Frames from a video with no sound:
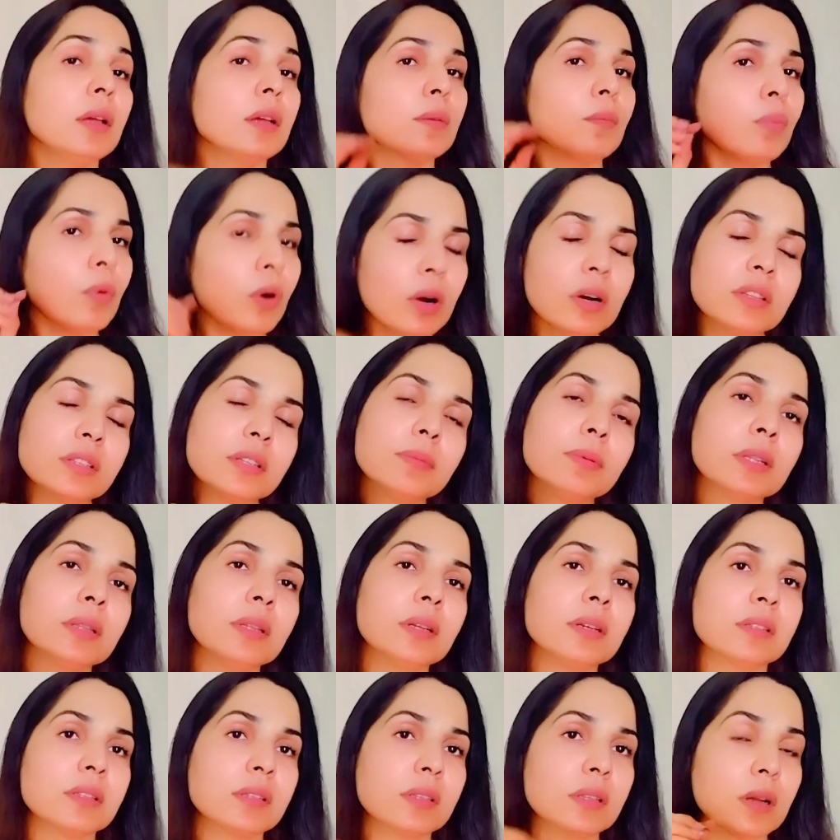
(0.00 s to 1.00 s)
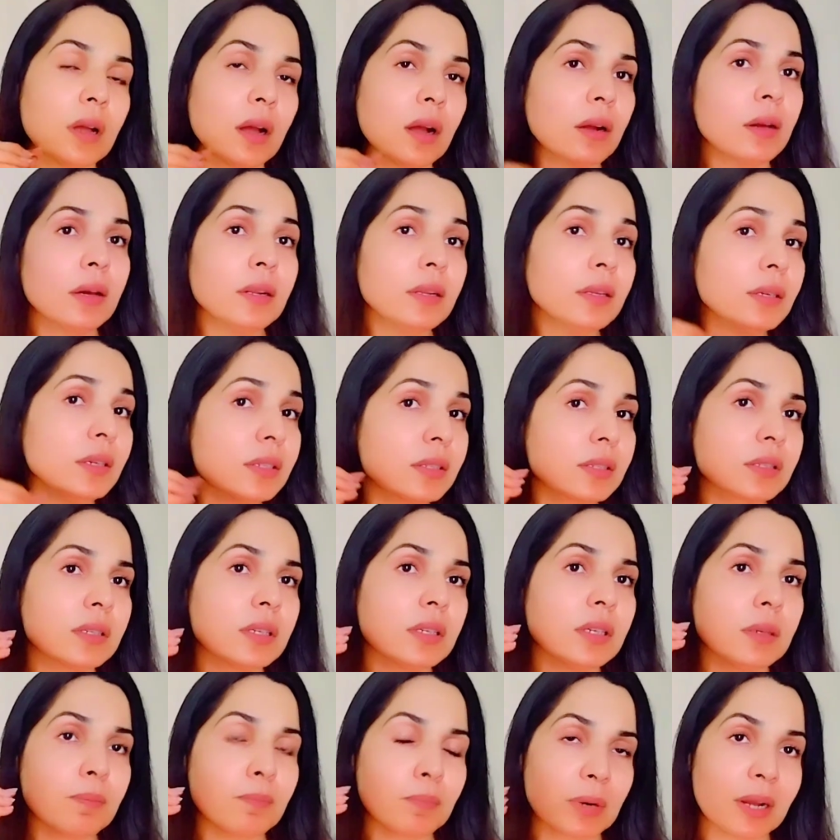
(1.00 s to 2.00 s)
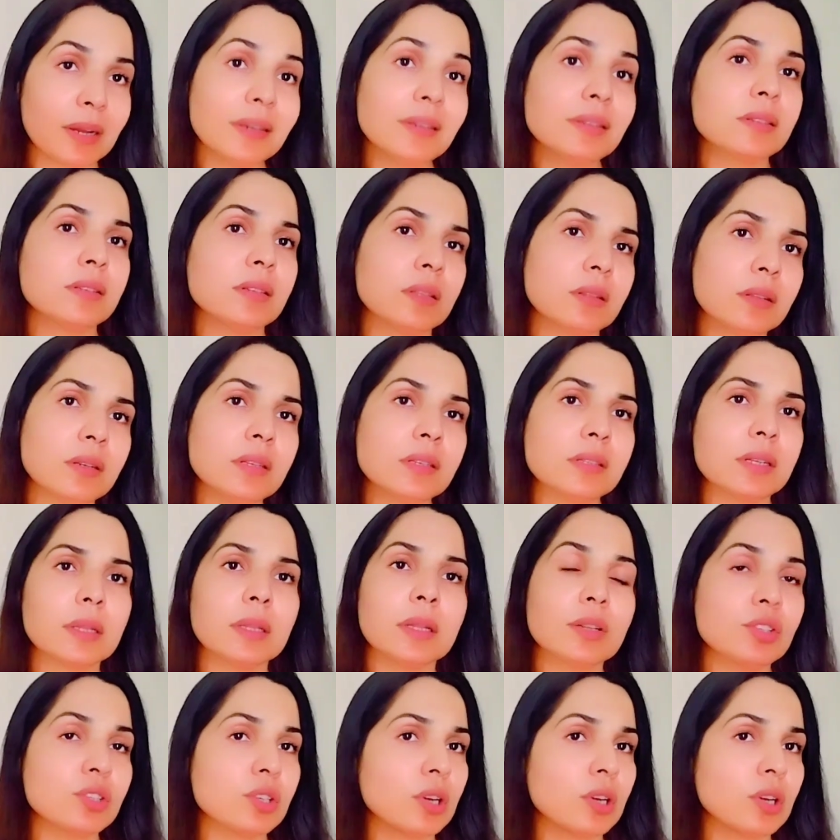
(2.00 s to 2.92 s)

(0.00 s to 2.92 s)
बहुत ज़बरदस्त अगर इसकी प्राइस इतनी ज़्यादा